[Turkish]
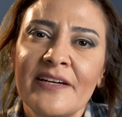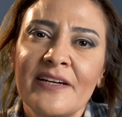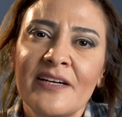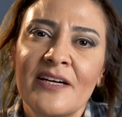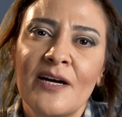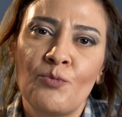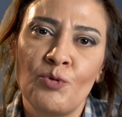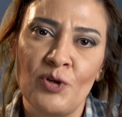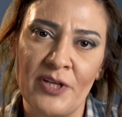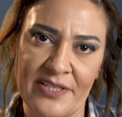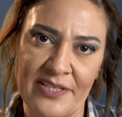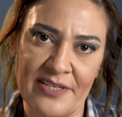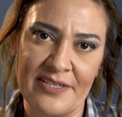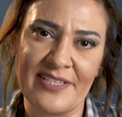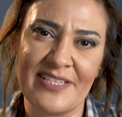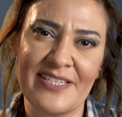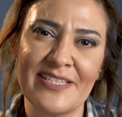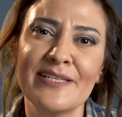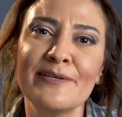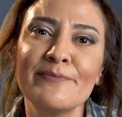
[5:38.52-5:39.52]
kabul
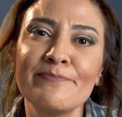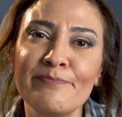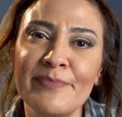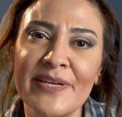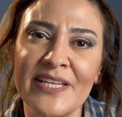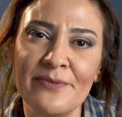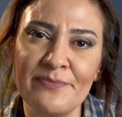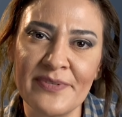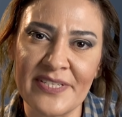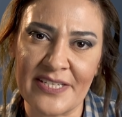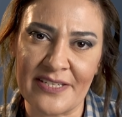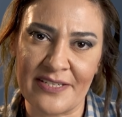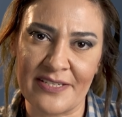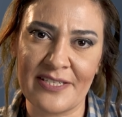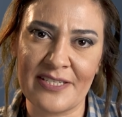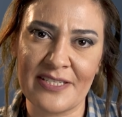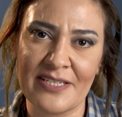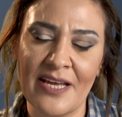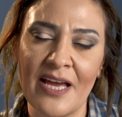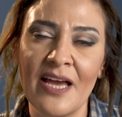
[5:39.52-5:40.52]
ederiz,
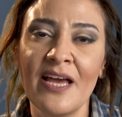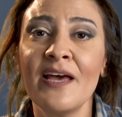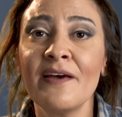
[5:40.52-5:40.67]
benimseriz